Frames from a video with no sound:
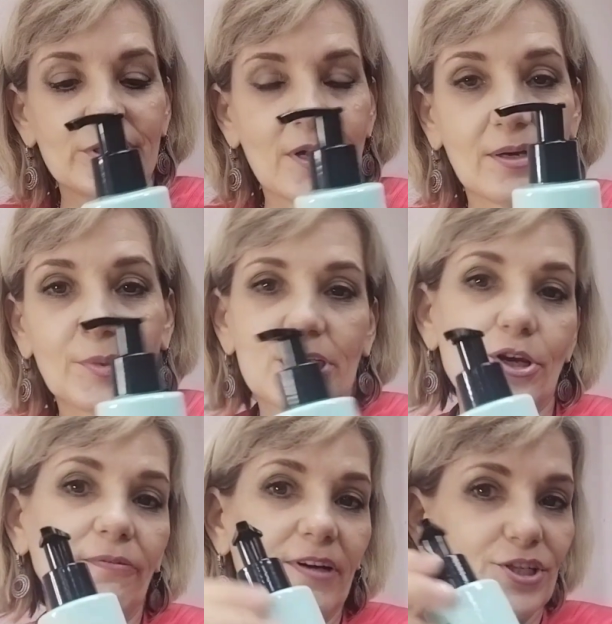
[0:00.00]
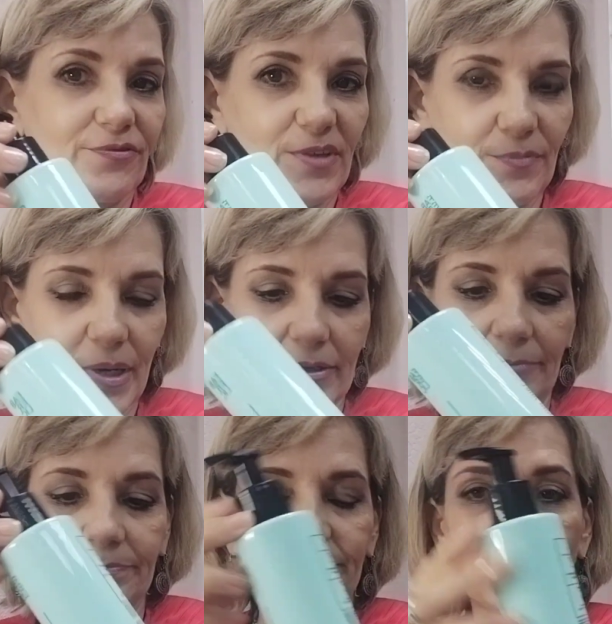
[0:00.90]
Друзья, обращаю ваше внимание
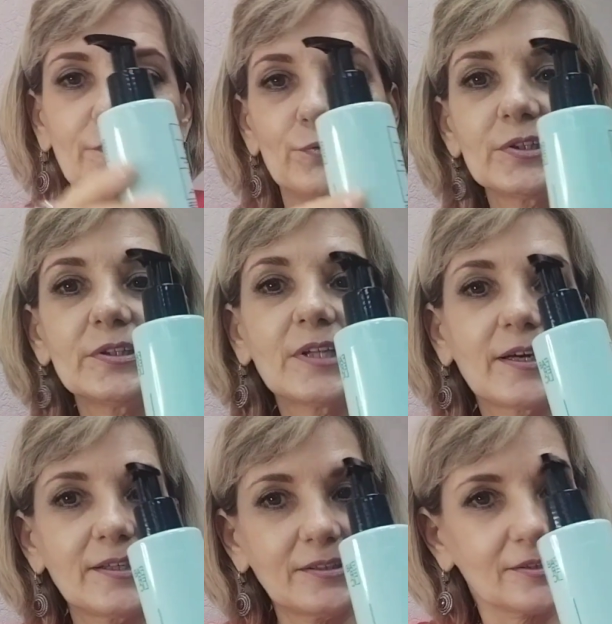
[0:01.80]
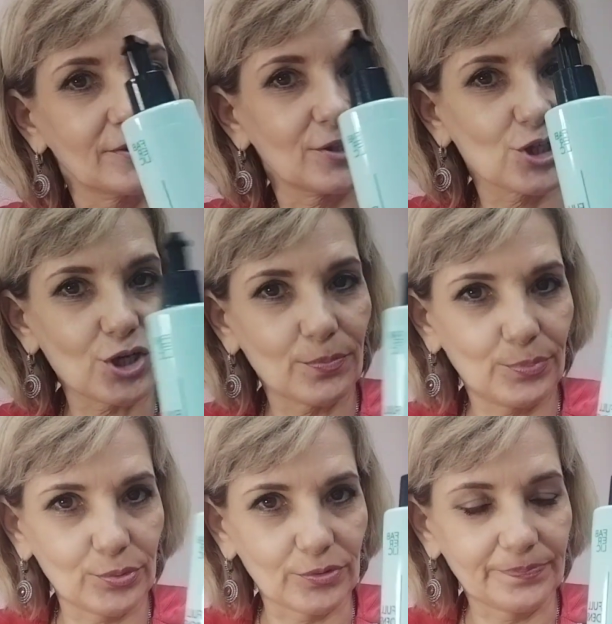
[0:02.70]
вот на этот
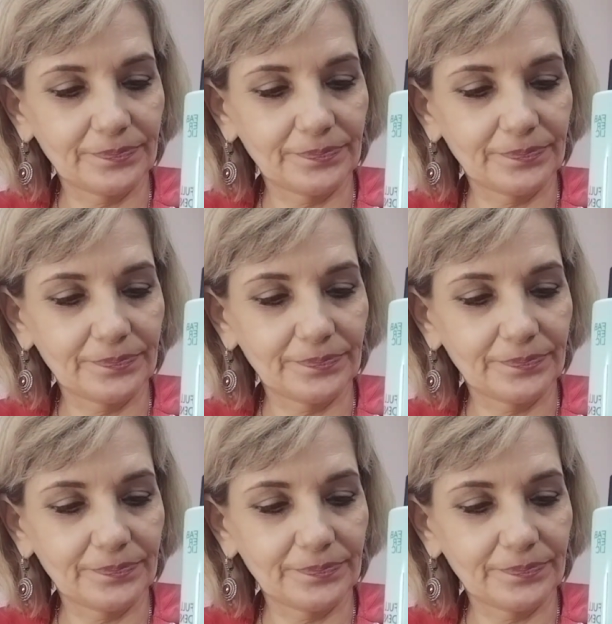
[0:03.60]
шампунь.